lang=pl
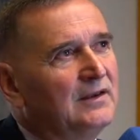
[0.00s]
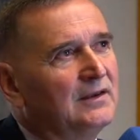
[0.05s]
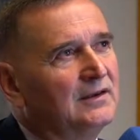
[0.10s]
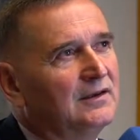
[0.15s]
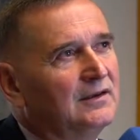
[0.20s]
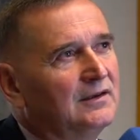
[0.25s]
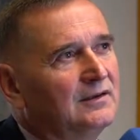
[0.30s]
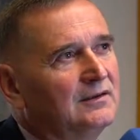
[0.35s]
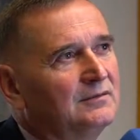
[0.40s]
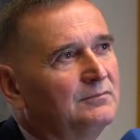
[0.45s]

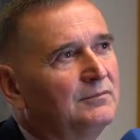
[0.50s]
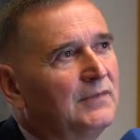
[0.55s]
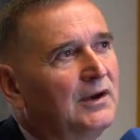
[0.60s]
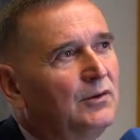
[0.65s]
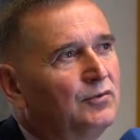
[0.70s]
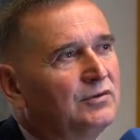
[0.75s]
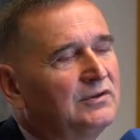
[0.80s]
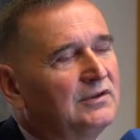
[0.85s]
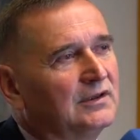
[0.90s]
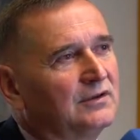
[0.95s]
E,
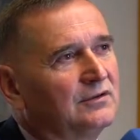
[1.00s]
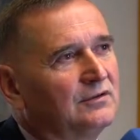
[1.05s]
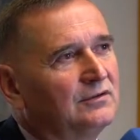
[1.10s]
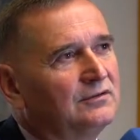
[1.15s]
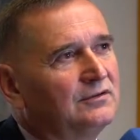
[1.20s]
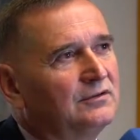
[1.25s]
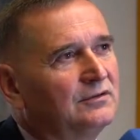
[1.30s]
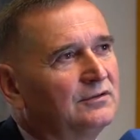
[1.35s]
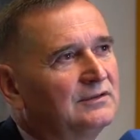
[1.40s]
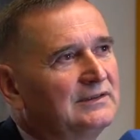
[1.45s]
mało tego,
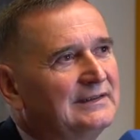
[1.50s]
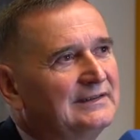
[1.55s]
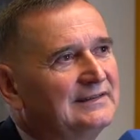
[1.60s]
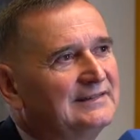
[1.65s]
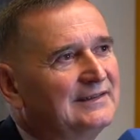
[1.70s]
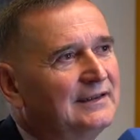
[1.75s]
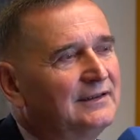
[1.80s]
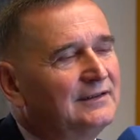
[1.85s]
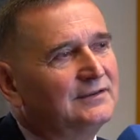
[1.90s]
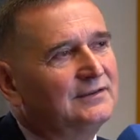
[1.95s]
to te
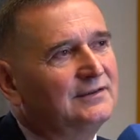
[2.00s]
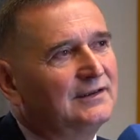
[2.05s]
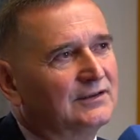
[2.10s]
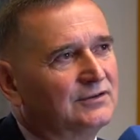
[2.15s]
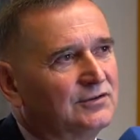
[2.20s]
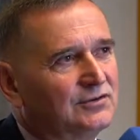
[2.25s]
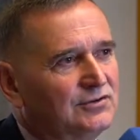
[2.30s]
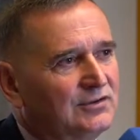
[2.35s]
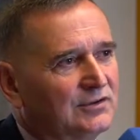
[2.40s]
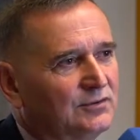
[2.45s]
sale
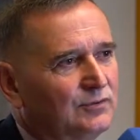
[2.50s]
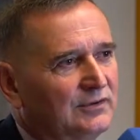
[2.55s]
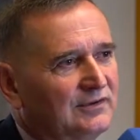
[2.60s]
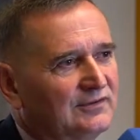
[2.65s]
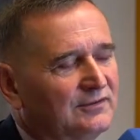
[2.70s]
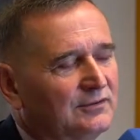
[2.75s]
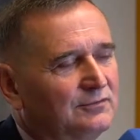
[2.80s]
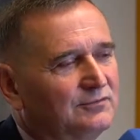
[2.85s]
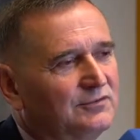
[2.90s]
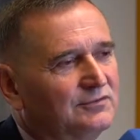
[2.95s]
dydaktyczne, które
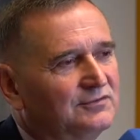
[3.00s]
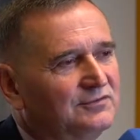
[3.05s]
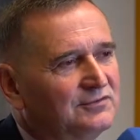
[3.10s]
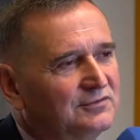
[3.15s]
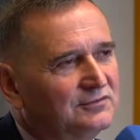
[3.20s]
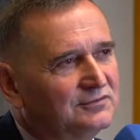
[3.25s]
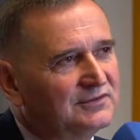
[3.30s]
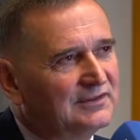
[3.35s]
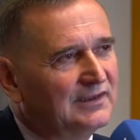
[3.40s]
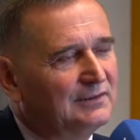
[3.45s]
są, to
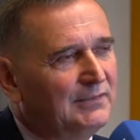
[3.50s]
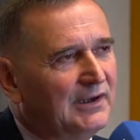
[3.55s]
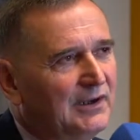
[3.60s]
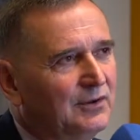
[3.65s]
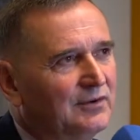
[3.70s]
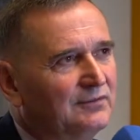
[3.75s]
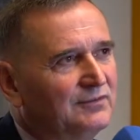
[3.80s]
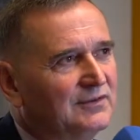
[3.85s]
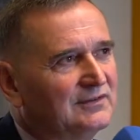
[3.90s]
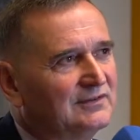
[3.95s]
są za
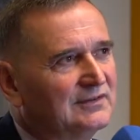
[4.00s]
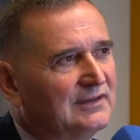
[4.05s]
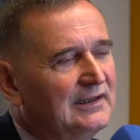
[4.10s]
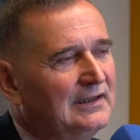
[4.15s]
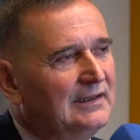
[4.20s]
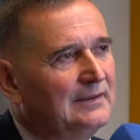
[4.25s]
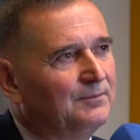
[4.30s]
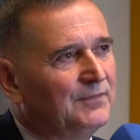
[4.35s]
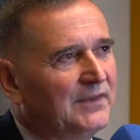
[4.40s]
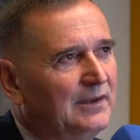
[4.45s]
małe, więc
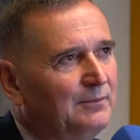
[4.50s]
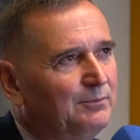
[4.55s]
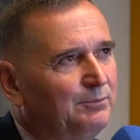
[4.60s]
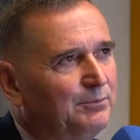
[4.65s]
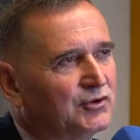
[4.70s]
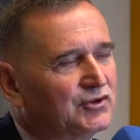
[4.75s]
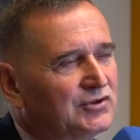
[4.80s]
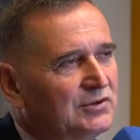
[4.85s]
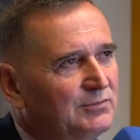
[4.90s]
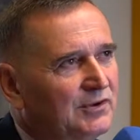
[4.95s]
tam
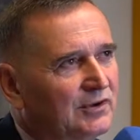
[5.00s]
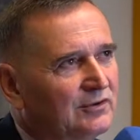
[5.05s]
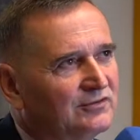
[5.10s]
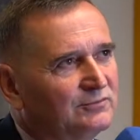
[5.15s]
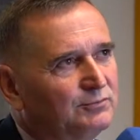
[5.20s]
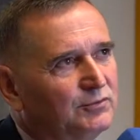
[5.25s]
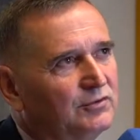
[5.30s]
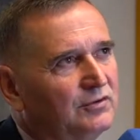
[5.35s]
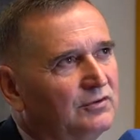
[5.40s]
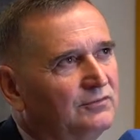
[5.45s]
potrzeba
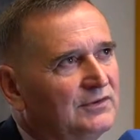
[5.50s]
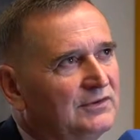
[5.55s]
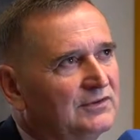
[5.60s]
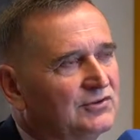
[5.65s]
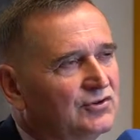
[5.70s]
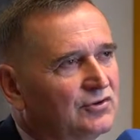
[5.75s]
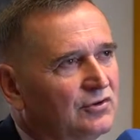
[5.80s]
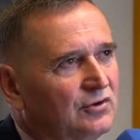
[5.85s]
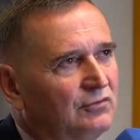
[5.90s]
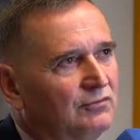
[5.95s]
rozbudowy
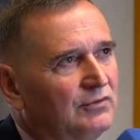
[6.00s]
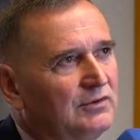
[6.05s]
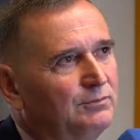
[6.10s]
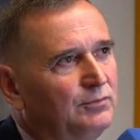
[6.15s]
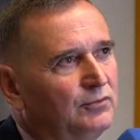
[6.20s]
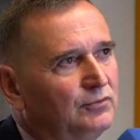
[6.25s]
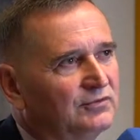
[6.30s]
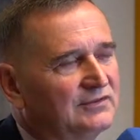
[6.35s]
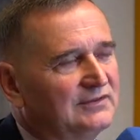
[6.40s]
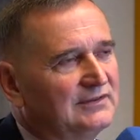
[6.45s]
szkoły
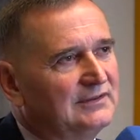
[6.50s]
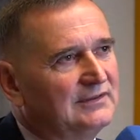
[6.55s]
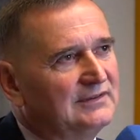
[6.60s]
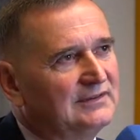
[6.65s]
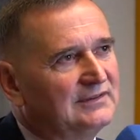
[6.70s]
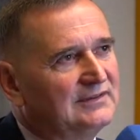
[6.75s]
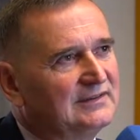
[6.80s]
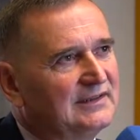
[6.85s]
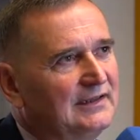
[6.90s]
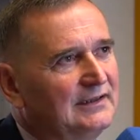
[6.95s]
plus
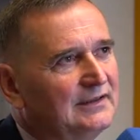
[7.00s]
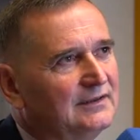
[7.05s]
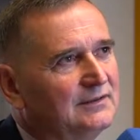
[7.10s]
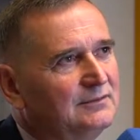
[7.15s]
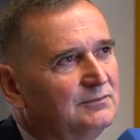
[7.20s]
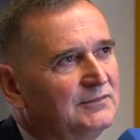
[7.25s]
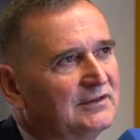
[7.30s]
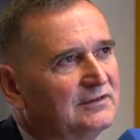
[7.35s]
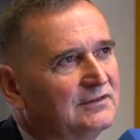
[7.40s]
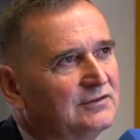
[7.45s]
e, salę
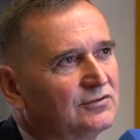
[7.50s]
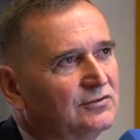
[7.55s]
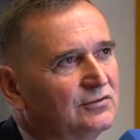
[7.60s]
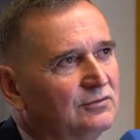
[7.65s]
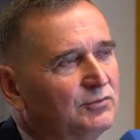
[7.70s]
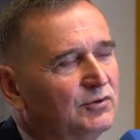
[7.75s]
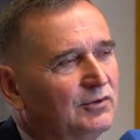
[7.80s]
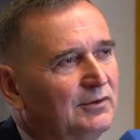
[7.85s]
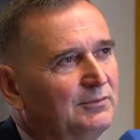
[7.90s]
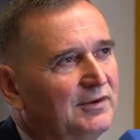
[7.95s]
gimnastyczną
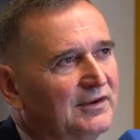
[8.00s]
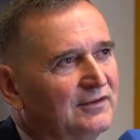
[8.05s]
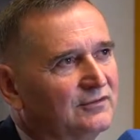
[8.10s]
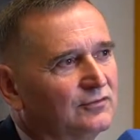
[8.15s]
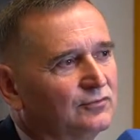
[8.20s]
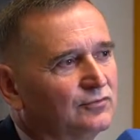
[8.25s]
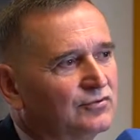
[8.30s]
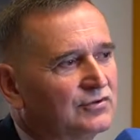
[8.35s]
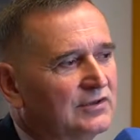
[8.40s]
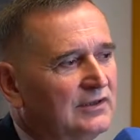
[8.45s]
była bardzo
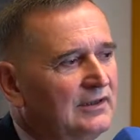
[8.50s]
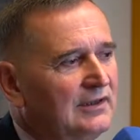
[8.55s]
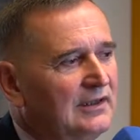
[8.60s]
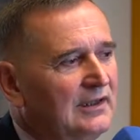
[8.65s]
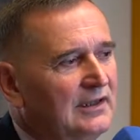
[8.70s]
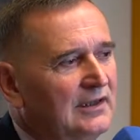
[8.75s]
duża.